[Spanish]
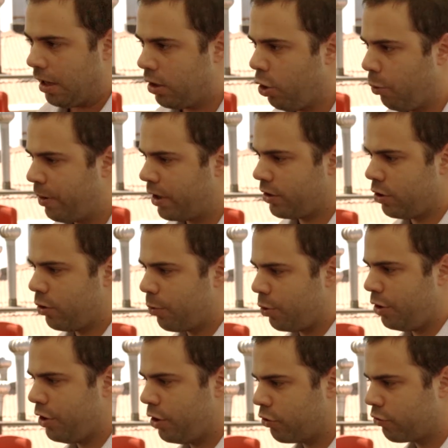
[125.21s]
Los partidos
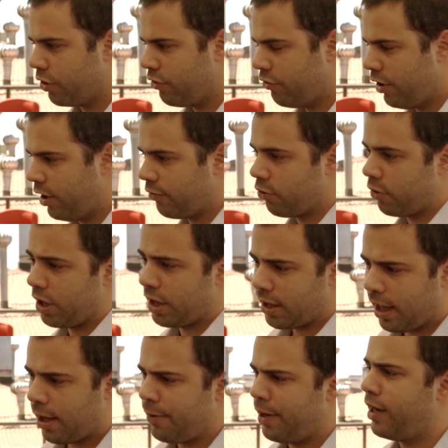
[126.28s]
políticos en Chile son
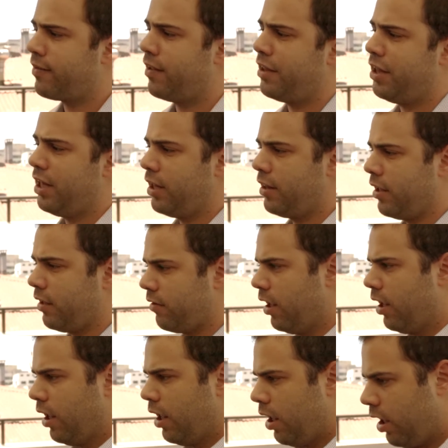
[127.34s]
estables, las etiquetas
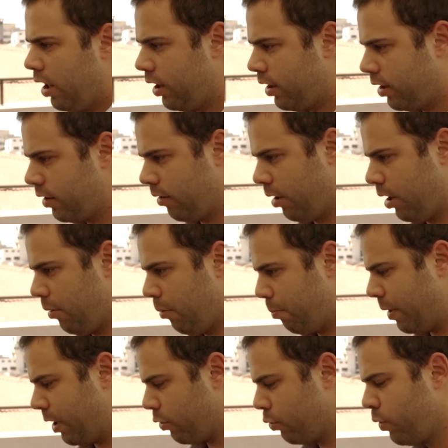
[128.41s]
eh,
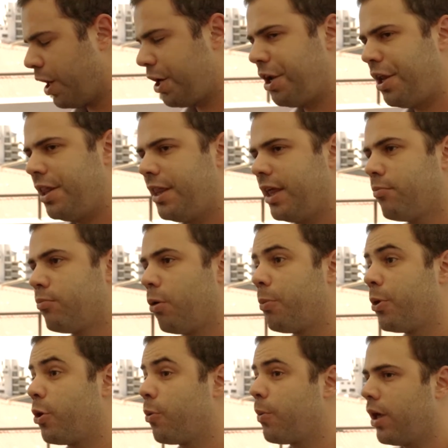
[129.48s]
perduran en el tiempo,
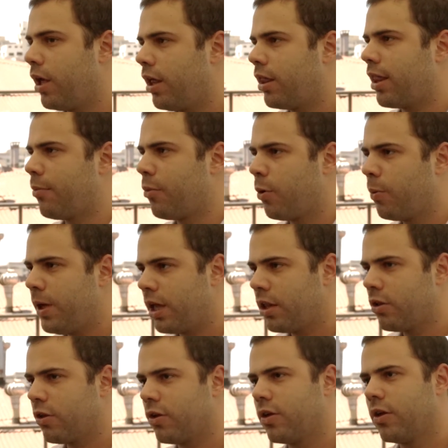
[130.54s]
pero estamos
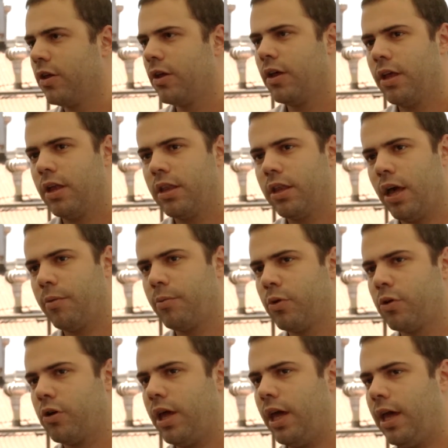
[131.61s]
viendo,
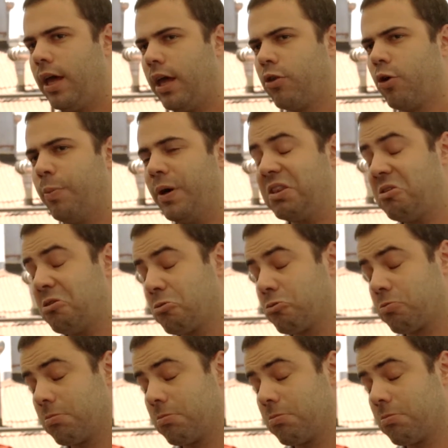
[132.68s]
digamos, que, estos partidos